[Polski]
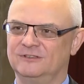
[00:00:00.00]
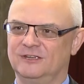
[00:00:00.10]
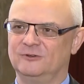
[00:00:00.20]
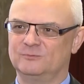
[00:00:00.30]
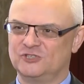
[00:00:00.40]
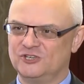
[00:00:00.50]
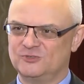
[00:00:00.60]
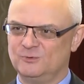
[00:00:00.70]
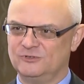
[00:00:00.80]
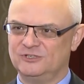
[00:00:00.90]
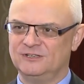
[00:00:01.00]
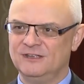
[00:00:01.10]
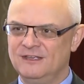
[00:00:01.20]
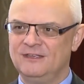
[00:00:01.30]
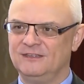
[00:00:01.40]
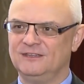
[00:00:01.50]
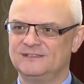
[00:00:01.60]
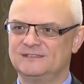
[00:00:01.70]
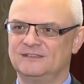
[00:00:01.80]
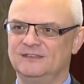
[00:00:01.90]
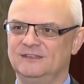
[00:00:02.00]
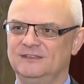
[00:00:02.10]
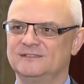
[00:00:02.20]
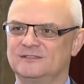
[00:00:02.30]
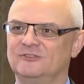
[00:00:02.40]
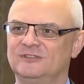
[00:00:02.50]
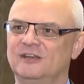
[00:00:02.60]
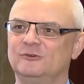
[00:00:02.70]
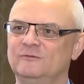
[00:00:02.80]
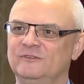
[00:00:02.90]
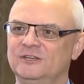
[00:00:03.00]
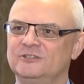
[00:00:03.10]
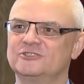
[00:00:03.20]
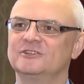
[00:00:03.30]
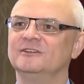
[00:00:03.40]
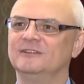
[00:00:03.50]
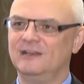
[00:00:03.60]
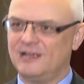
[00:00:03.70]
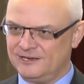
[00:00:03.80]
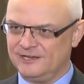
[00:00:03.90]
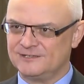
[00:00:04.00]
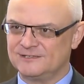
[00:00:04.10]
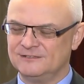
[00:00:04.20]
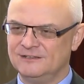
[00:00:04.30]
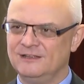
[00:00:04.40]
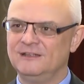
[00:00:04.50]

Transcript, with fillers: jego przyszłość jest e, istotna również dla nas.